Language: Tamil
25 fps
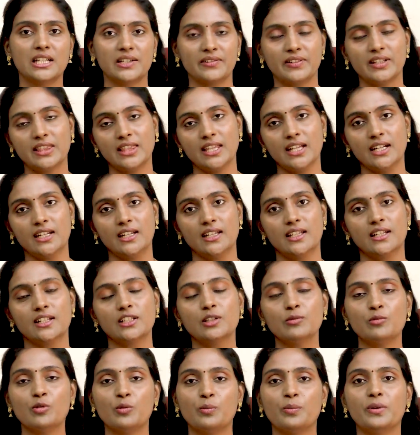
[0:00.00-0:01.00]

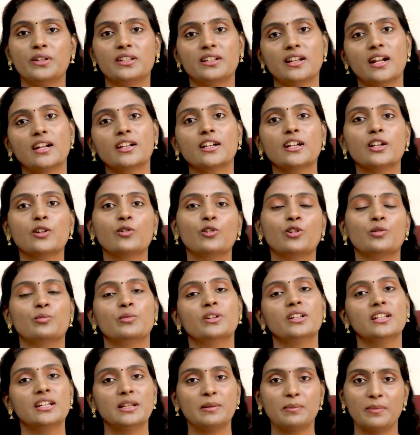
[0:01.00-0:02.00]
இருபத்தெட்டுலேருந்து முப்பது நாட்களுக்கு ஒரு
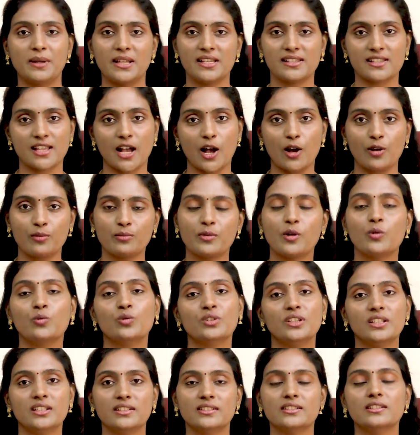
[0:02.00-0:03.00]
முறை ரீப்ளேஸ் ஆகும்
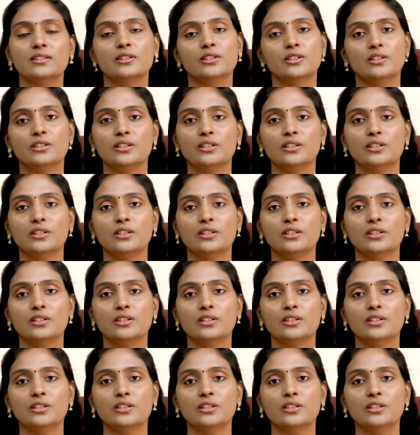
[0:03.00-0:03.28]
உதிர்ந்து